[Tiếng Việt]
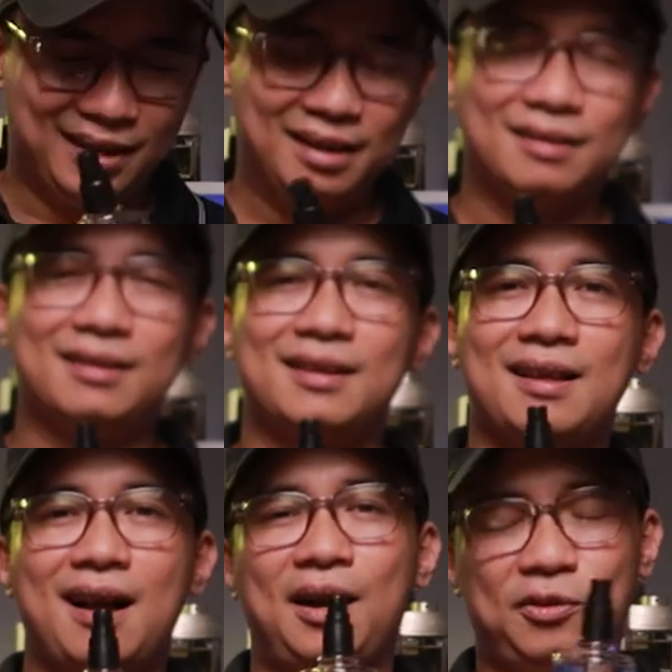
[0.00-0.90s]
đây
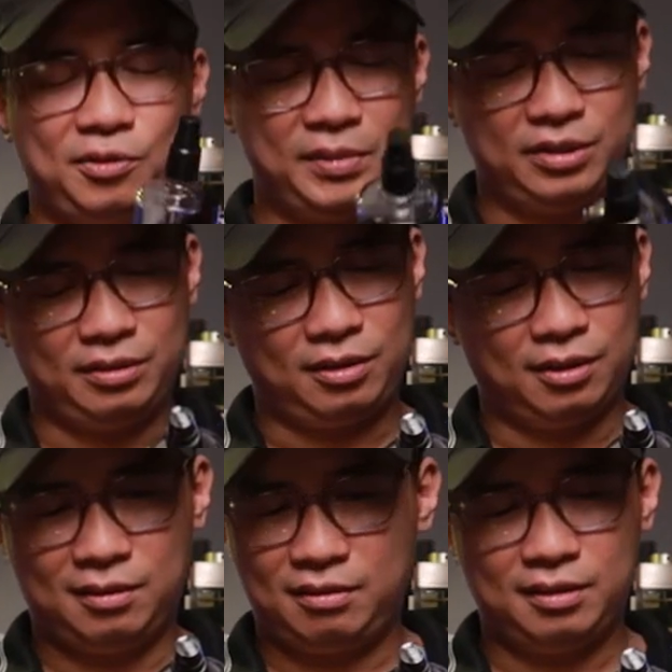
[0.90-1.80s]
Automation
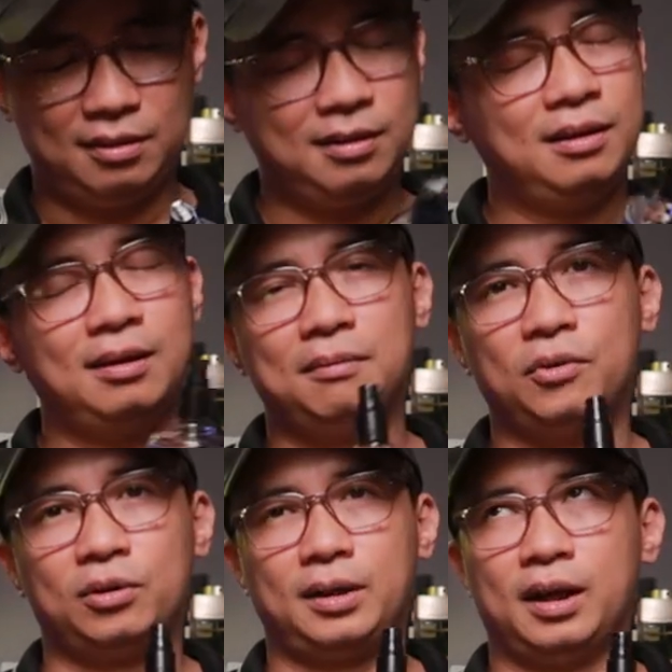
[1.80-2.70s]
Cologne
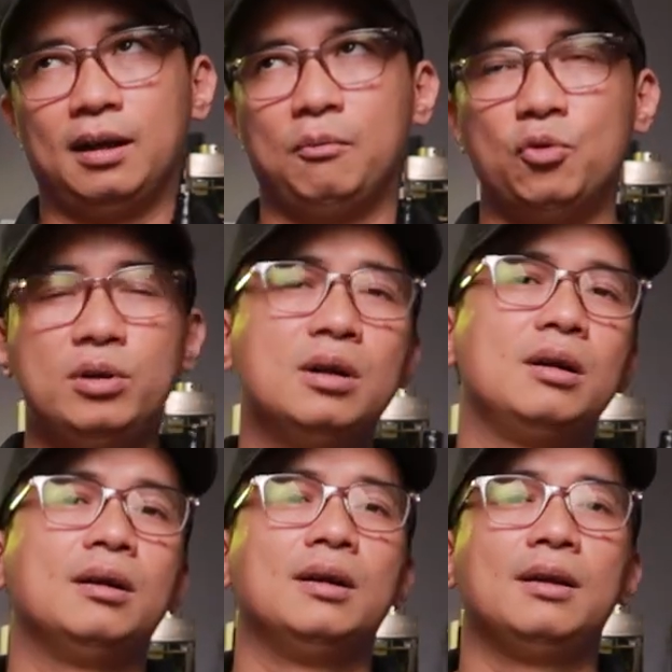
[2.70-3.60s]
một uh, à, mùi
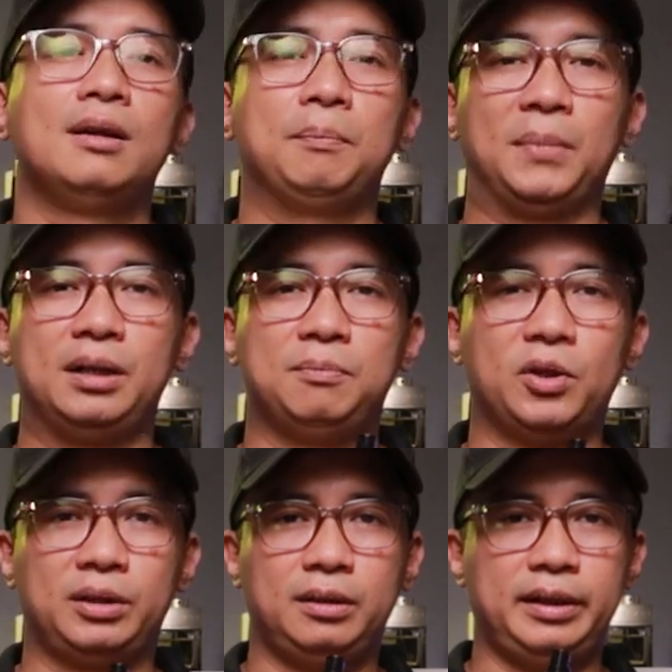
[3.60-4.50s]
hương mà được
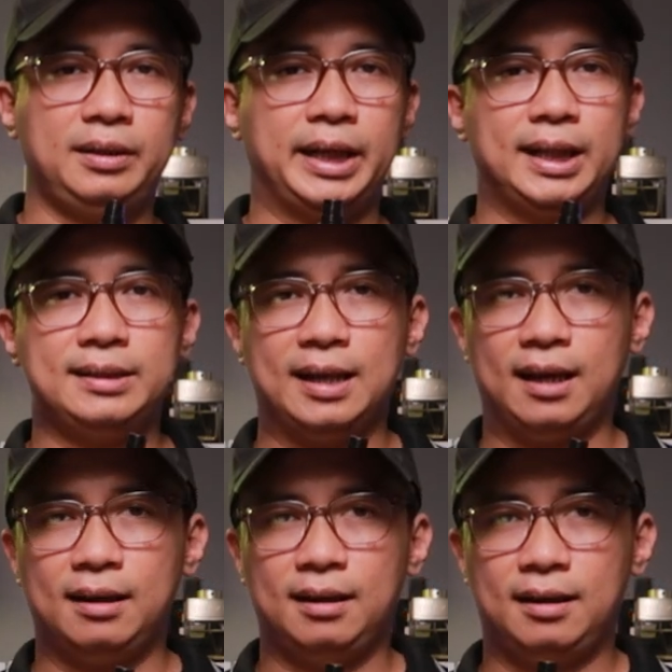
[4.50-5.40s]
mọi người thường hay đánh
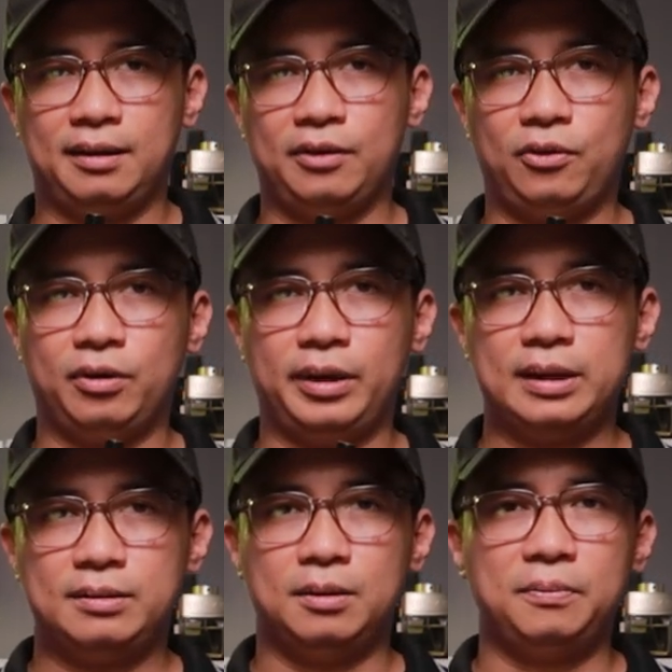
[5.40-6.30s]
giá là nó có
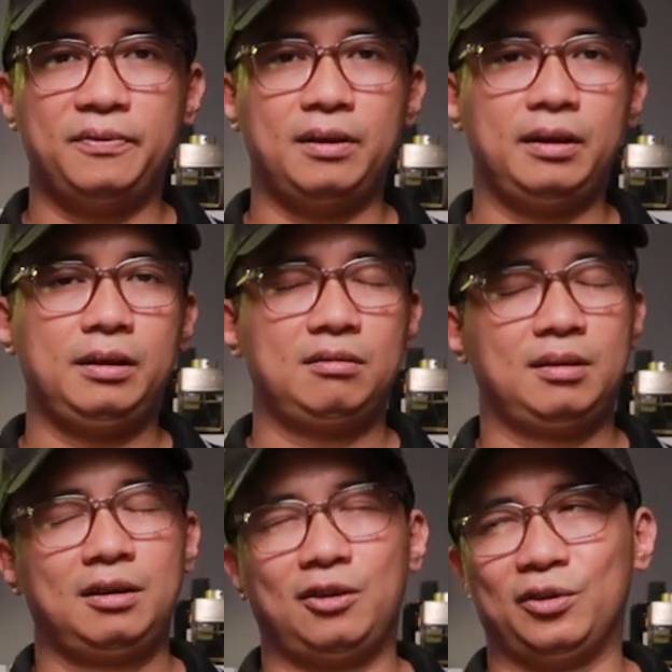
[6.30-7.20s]
nét giống với
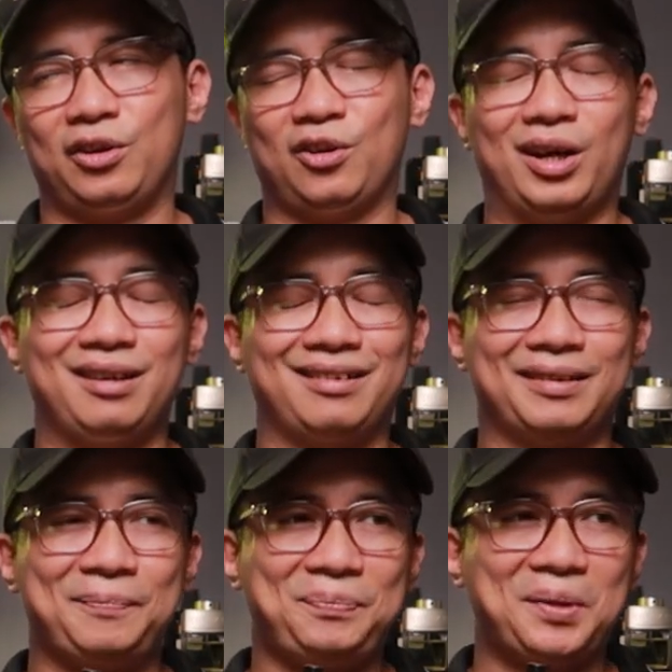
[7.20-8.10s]
có thể gọi là
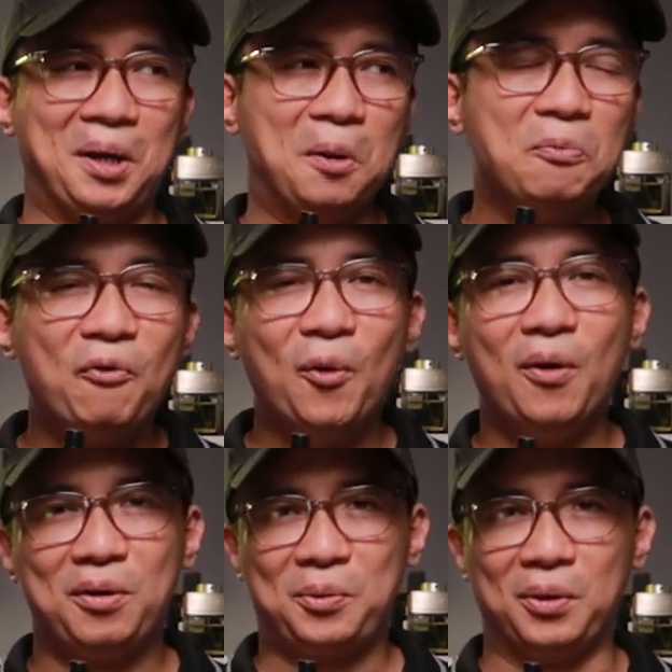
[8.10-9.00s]
ông
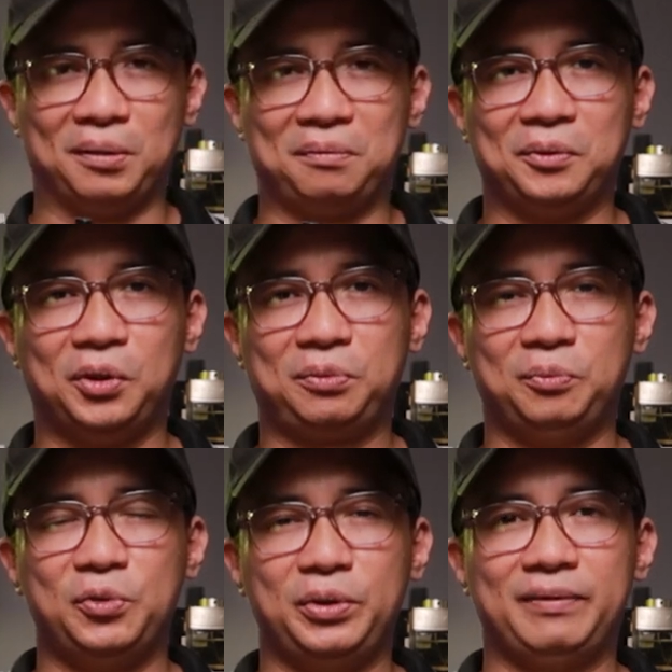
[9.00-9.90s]
vua của nốt
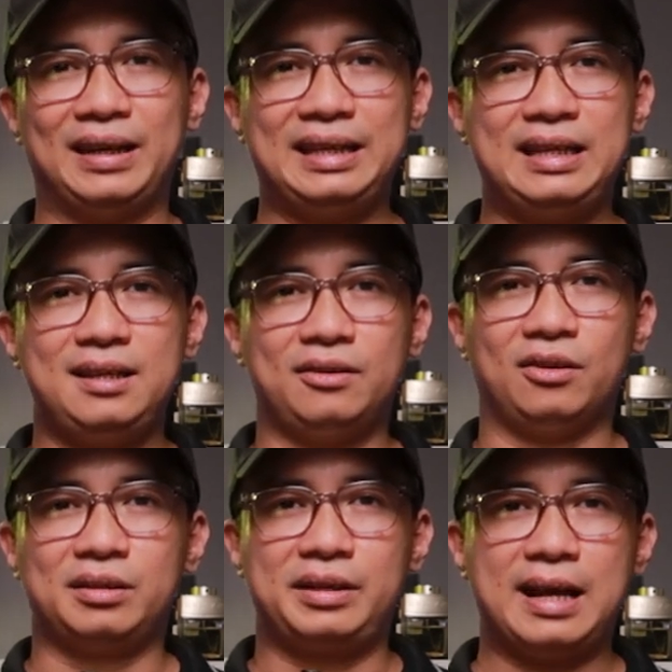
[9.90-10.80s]
mùi vani
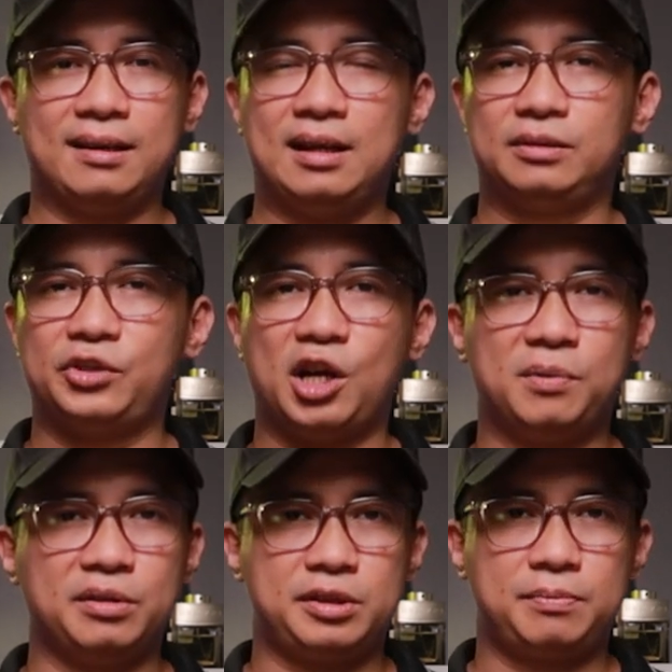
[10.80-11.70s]
đó là Kirkland Double